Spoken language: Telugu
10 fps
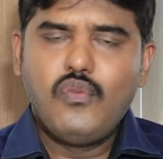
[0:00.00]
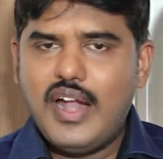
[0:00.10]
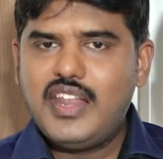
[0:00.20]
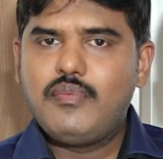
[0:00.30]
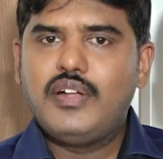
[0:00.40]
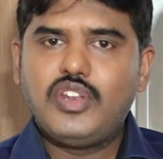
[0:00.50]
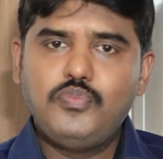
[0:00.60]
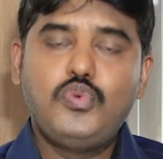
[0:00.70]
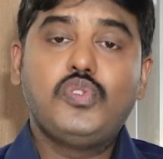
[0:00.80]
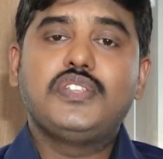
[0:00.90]
వాటికి మాత్రం
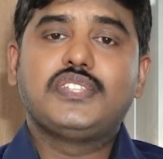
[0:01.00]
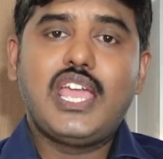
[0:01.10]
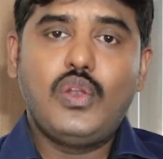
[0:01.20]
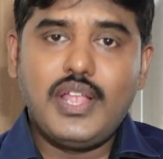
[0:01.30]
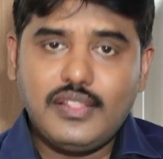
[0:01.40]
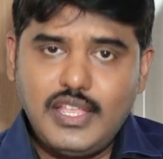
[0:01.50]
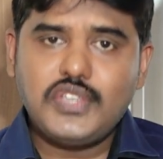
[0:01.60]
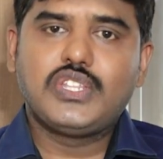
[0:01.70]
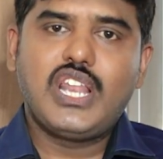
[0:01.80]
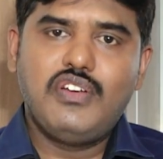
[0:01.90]
పూర్తి స్థాయిలో
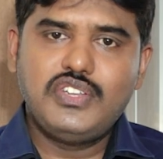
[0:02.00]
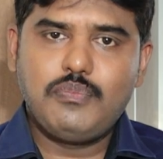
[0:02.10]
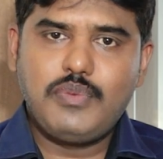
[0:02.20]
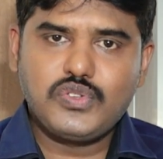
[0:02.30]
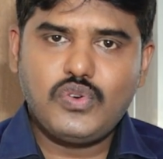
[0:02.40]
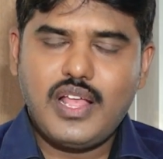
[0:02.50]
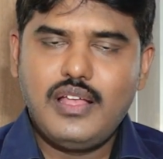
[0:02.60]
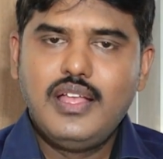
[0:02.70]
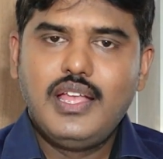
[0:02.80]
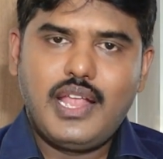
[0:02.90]
ఎత్తేస్తున్నామని చెప్పేసి కూడా
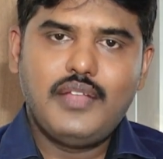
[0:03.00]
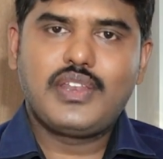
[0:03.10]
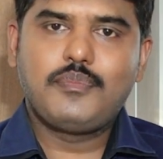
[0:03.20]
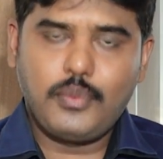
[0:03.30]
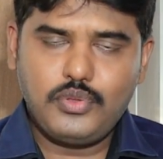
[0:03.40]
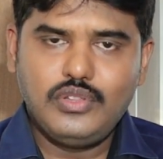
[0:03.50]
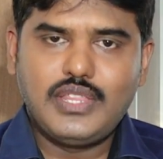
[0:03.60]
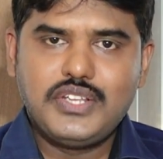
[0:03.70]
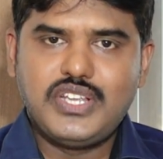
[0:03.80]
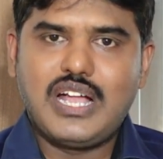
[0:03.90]
కేంద్ర ప్రభుత్వం
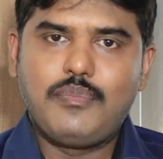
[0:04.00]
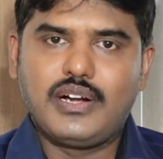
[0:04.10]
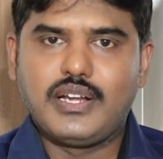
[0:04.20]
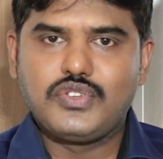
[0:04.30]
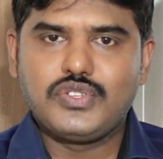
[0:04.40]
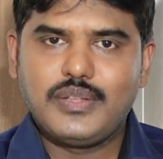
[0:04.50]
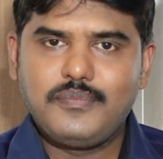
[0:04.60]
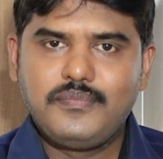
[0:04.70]
తాజాగా ప్రకటించింది